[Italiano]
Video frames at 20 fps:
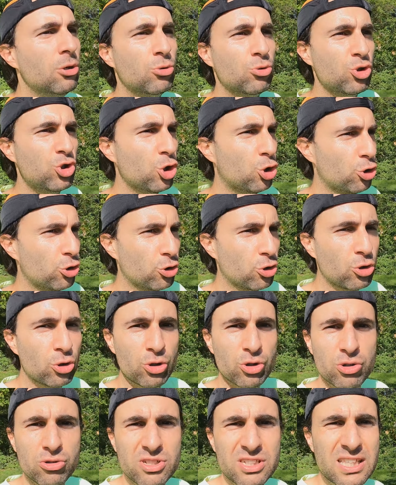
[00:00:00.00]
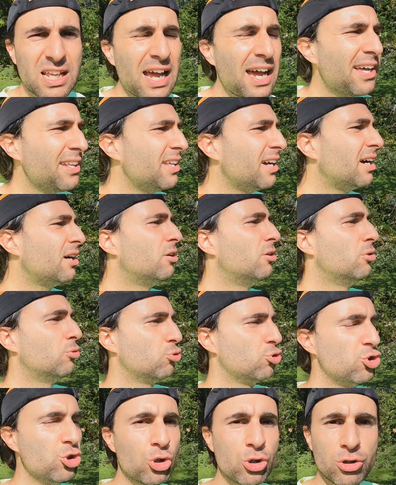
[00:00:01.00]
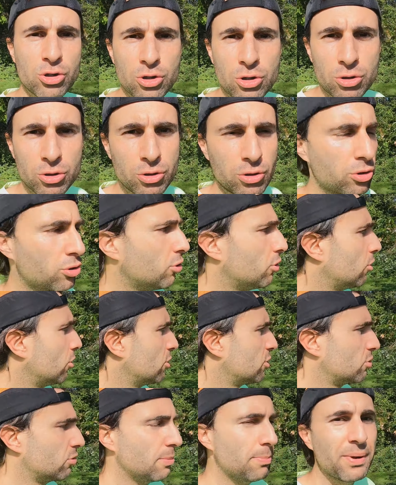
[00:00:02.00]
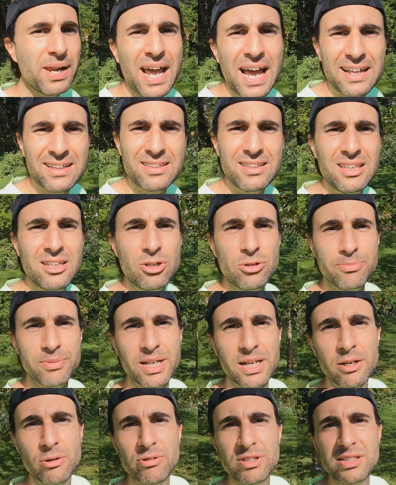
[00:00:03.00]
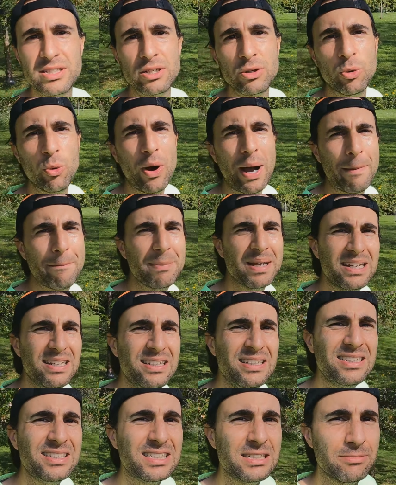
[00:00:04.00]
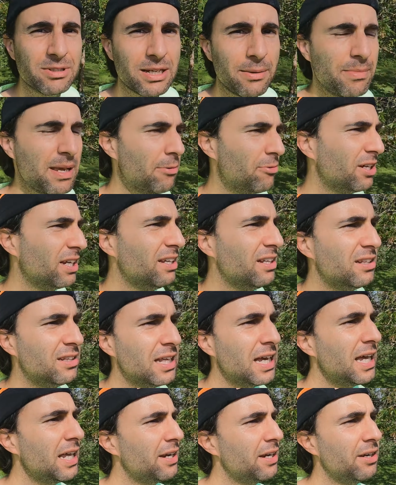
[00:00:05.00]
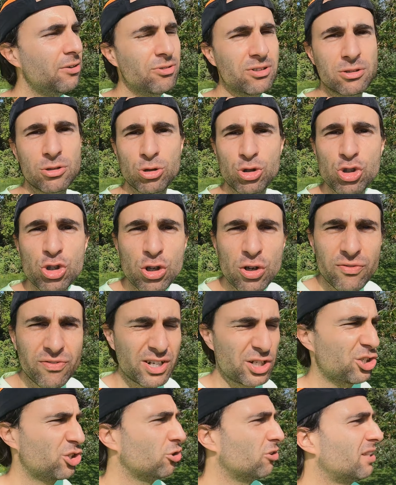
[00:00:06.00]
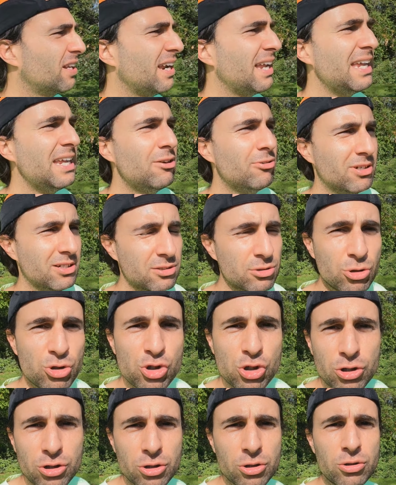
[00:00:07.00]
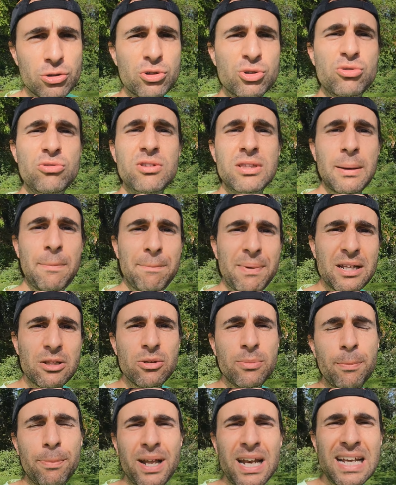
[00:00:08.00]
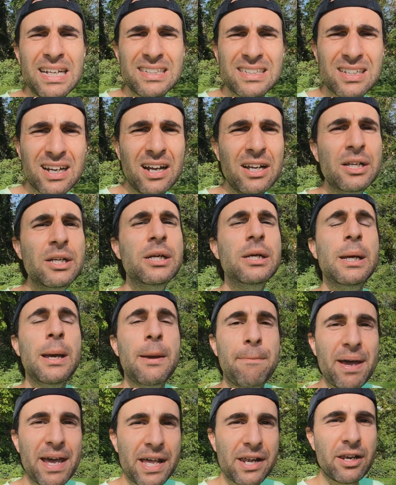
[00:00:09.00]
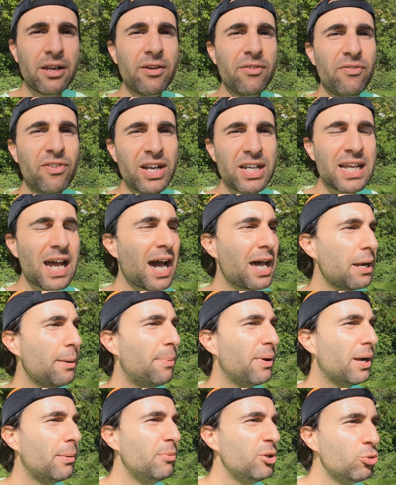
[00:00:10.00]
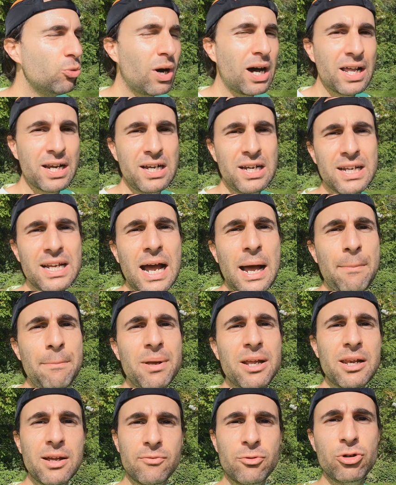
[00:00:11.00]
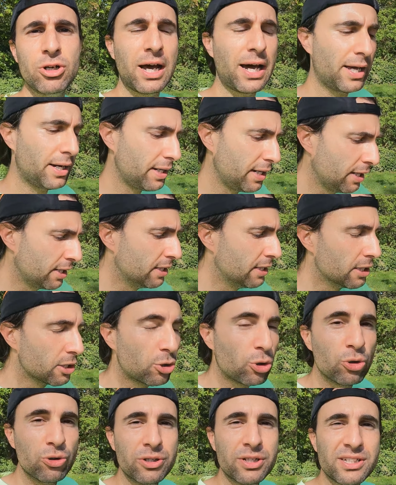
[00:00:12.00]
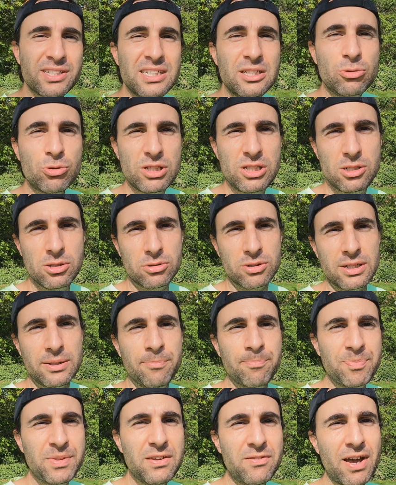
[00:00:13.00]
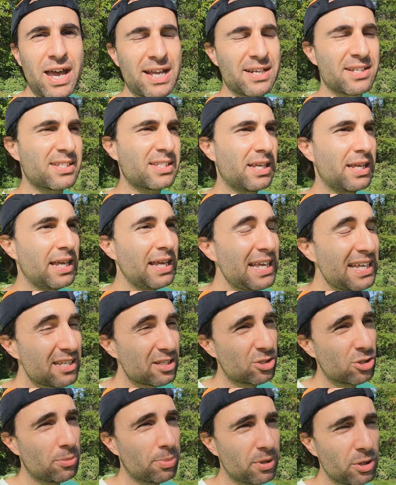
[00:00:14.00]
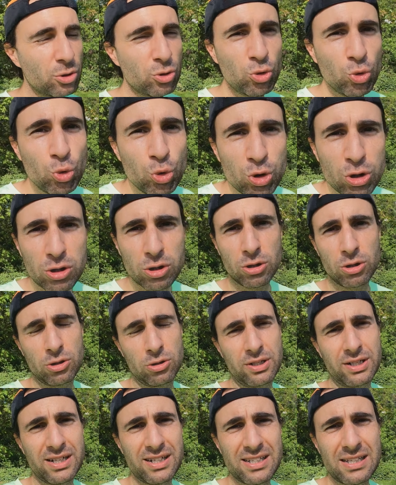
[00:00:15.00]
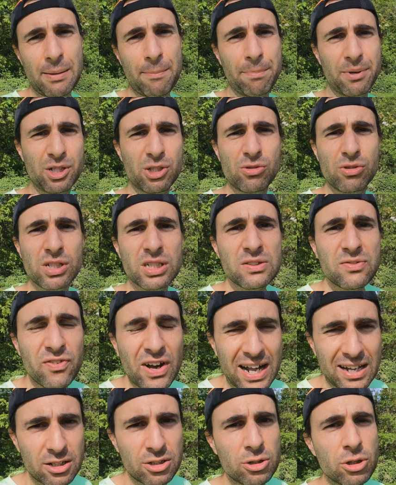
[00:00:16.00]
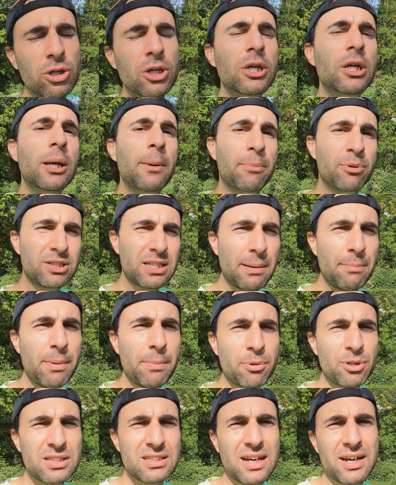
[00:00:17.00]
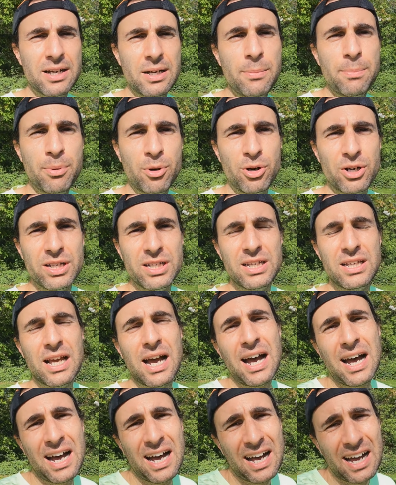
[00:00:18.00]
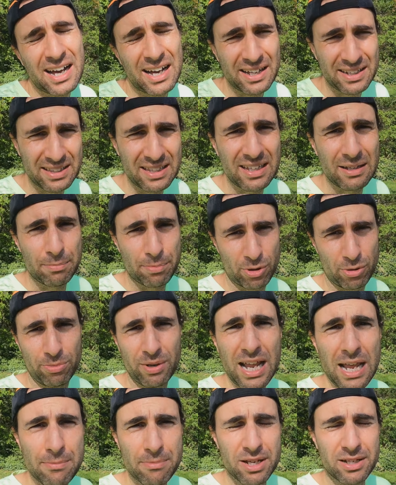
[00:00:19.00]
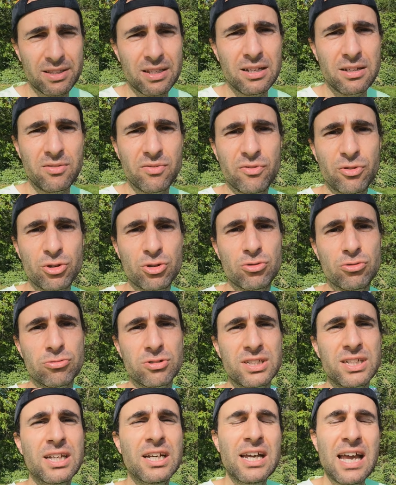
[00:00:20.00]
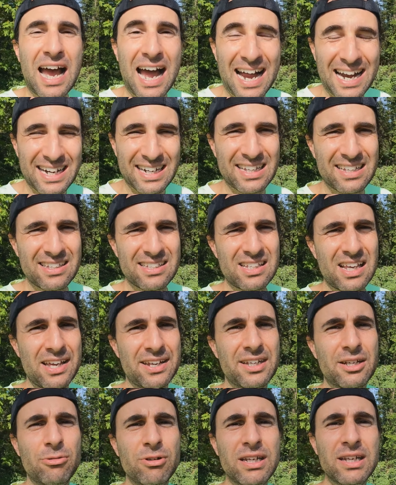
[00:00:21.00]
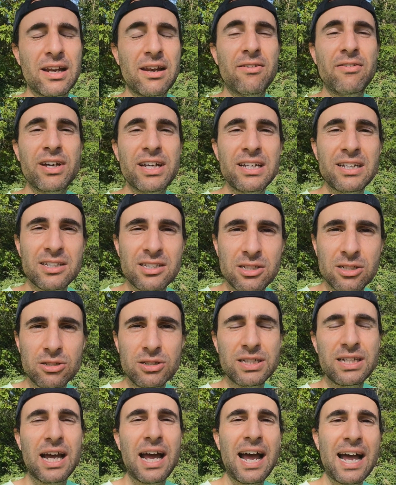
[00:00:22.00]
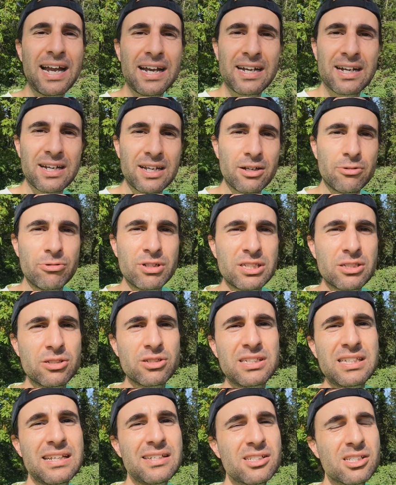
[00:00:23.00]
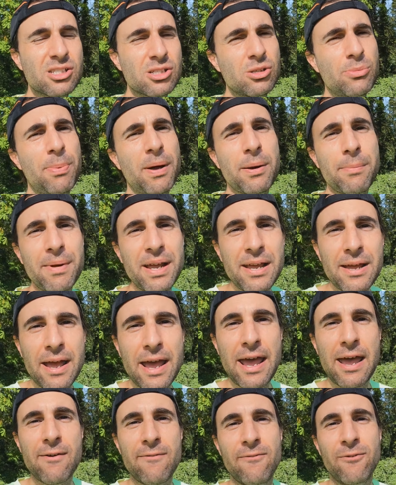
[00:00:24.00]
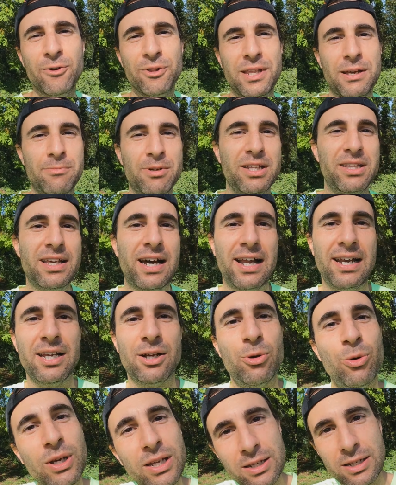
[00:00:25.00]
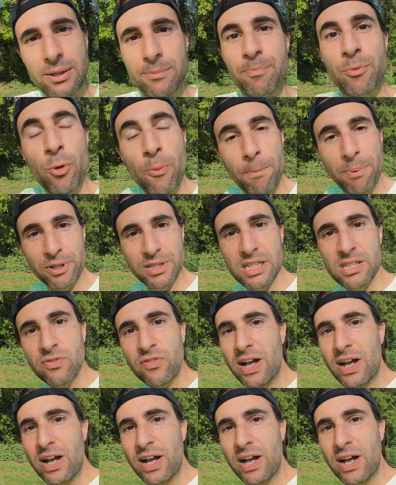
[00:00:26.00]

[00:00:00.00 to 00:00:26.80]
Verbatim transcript: Un giorno corro su strada, un giorno corro sui prati come questi qua bellissimi che abbiamo in Inghilterra un altro giorno faccio trail un altro giorno corro sul tappeto in palestra per variare per abituare le gambe a lavorare con situazioni diverse e soprattutto correre sempre su asfalto potrebbe portare poi a dei problemi a degli infortuni anche seri quindi la variazione anche in questo senso per me è fondamentale quindi un po' di